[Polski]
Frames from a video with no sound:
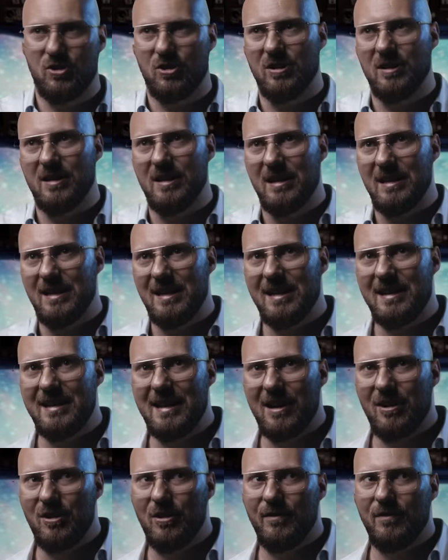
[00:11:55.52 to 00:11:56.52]
Czy
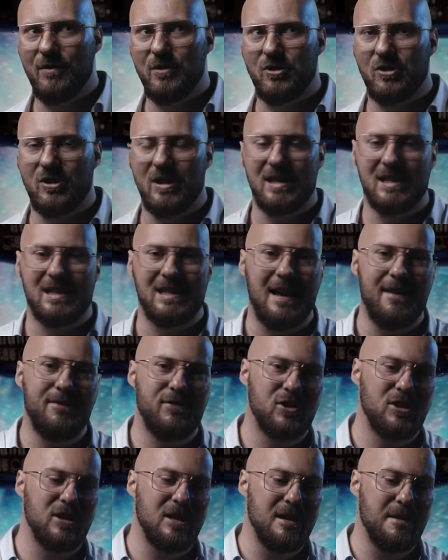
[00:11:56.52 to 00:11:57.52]
jednakowoż
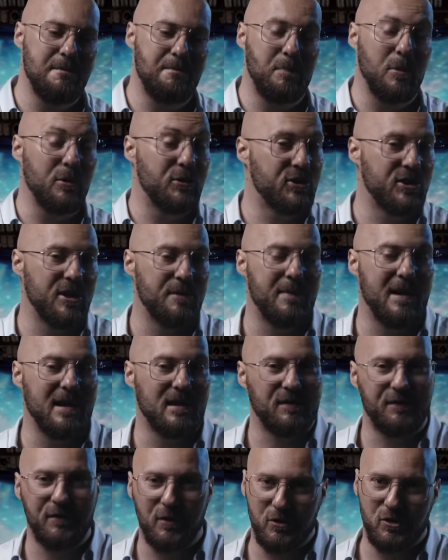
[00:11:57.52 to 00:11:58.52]
zawsze potrzeba
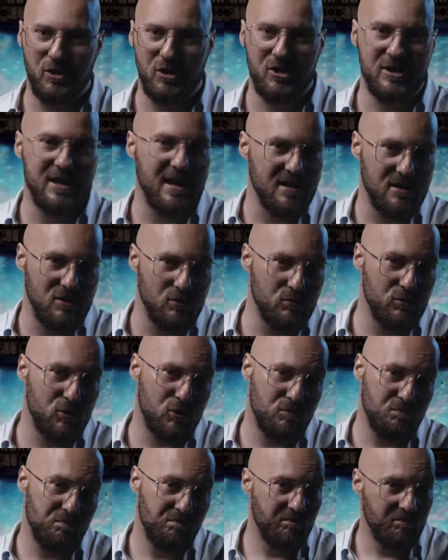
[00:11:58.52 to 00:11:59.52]
tworzyć dany
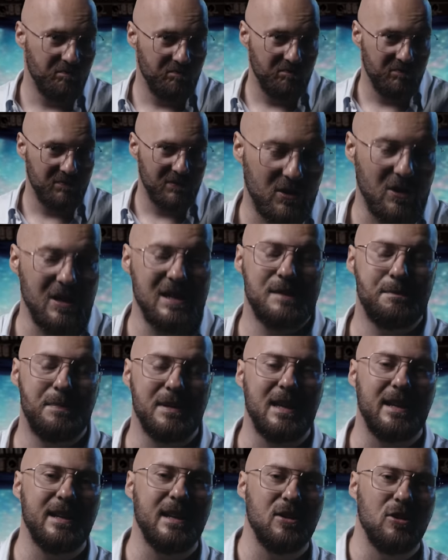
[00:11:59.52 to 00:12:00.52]
nóż? To jest
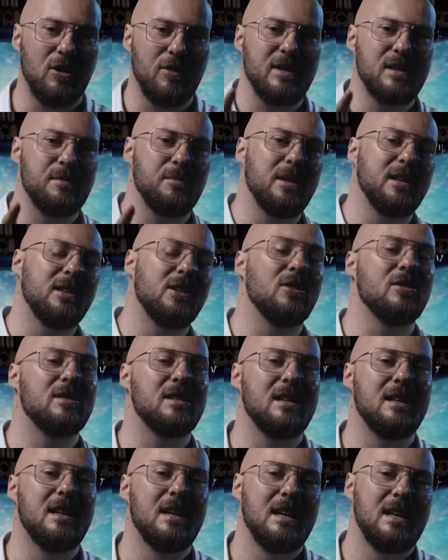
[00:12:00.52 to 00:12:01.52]
pytanie do Was, moi
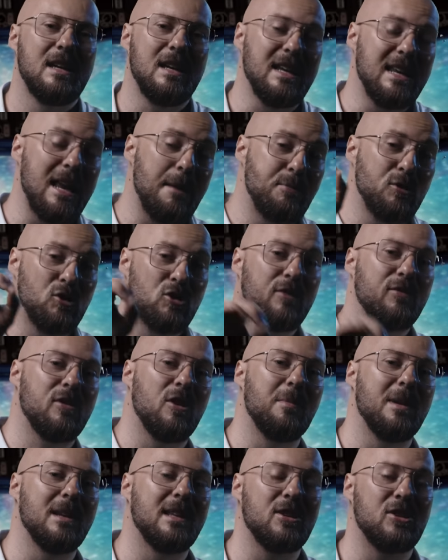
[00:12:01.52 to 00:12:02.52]
drodzy, i napiszcie w
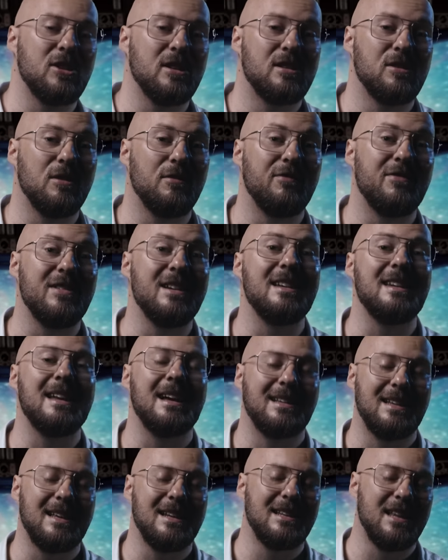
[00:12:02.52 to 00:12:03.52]
komentarzach, co Wy
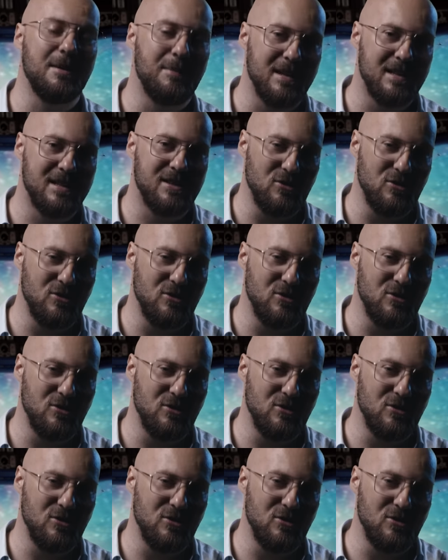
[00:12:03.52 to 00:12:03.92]
na ten temat